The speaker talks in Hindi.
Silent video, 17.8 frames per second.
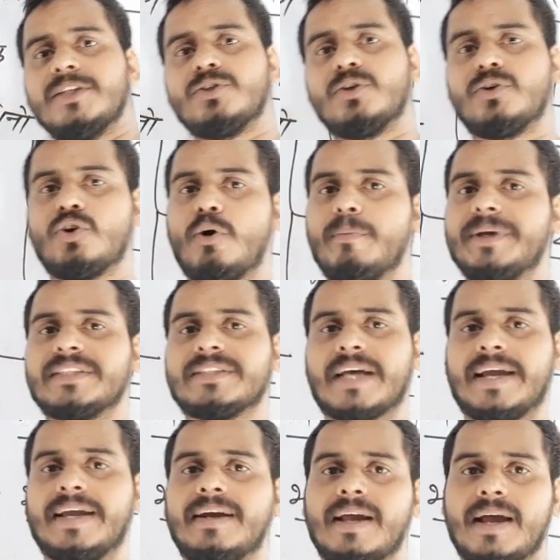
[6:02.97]
जो
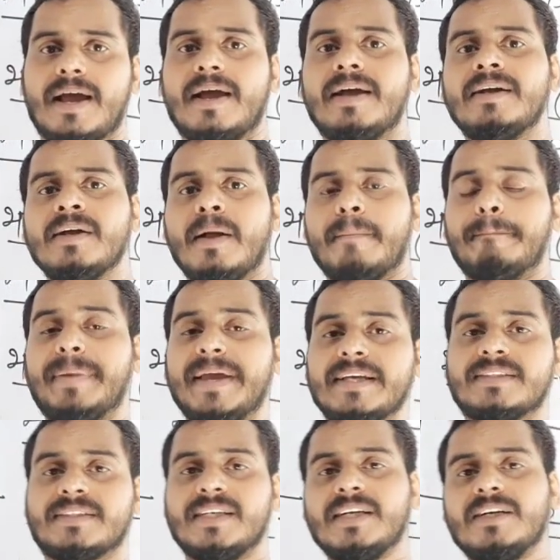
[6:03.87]
डोमेसाइल है
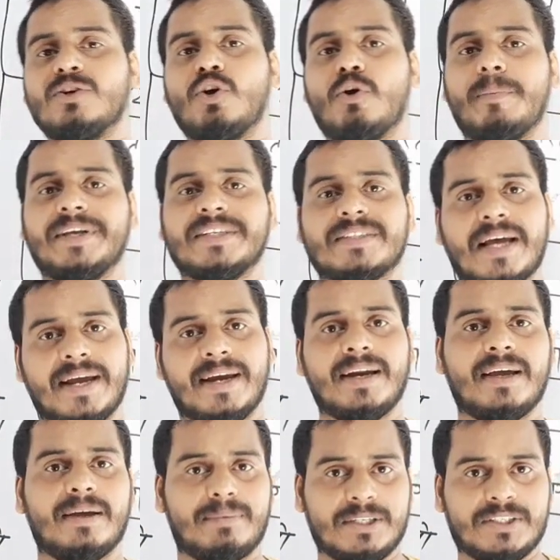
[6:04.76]
बेसिक डोमेसाइल
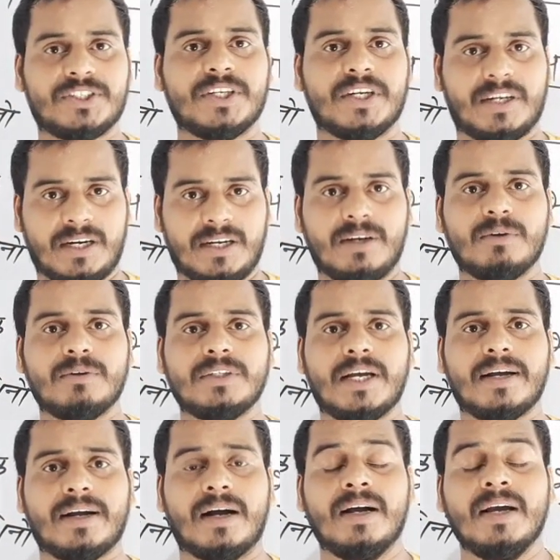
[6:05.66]
है बच्चे क्लियर हो
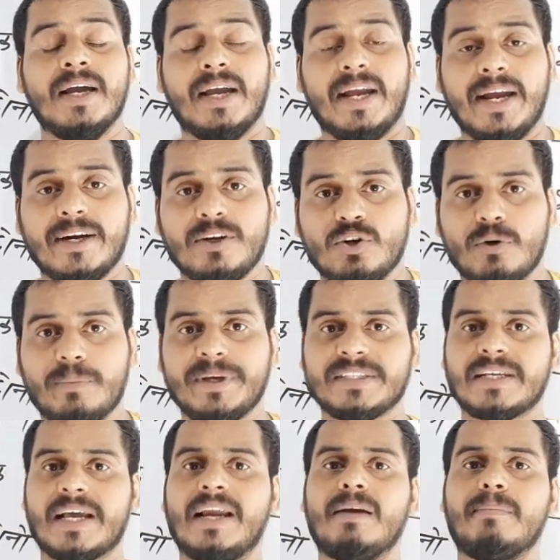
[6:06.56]
जाएगा एक
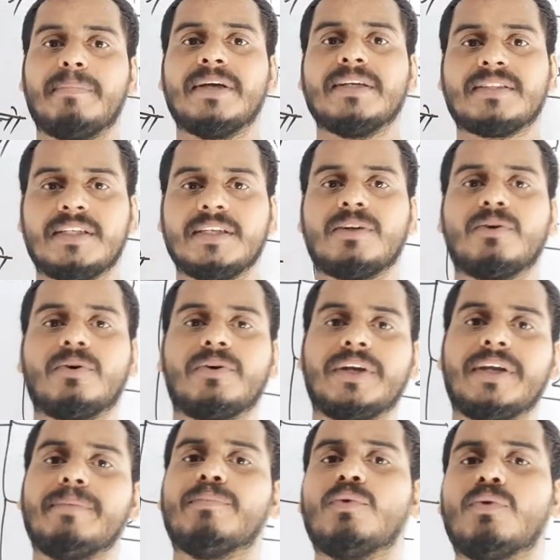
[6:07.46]
डोमेसाइल बेसिक
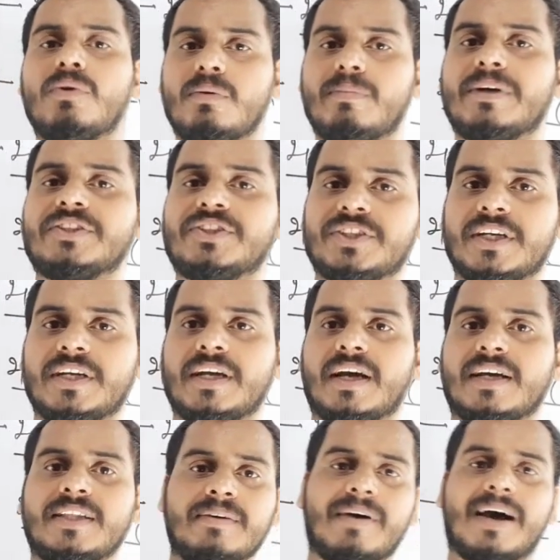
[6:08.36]
होगी मूल बच्चे
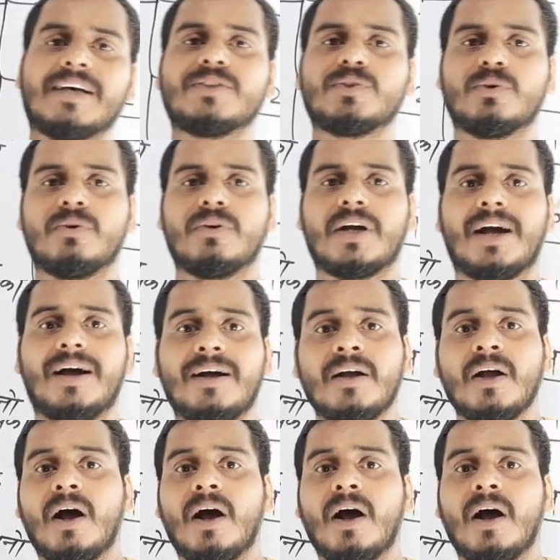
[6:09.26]
अधिवास होगा